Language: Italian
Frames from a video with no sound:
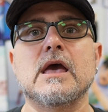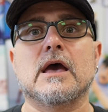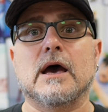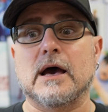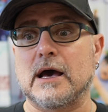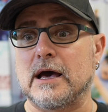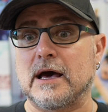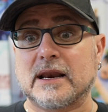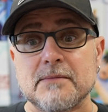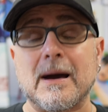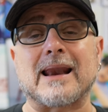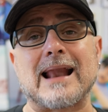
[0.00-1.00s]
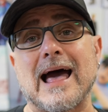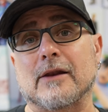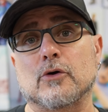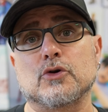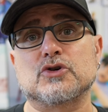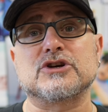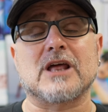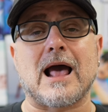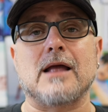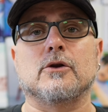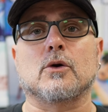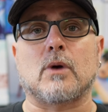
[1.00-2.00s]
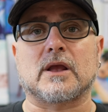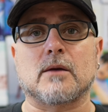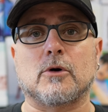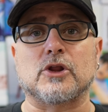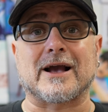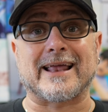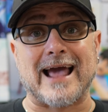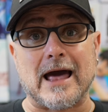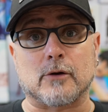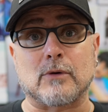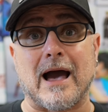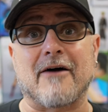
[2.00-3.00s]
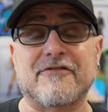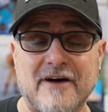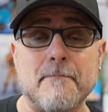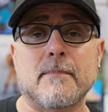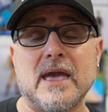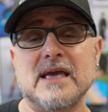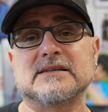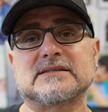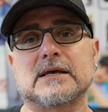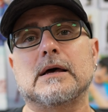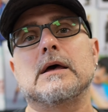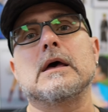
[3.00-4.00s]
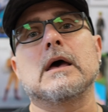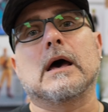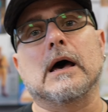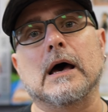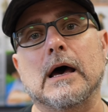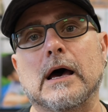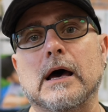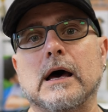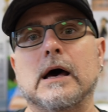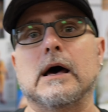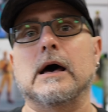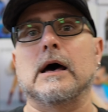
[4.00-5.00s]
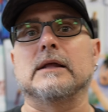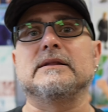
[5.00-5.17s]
eh, rimarranno, riusciranno in qualche modo a creare una fan base eh,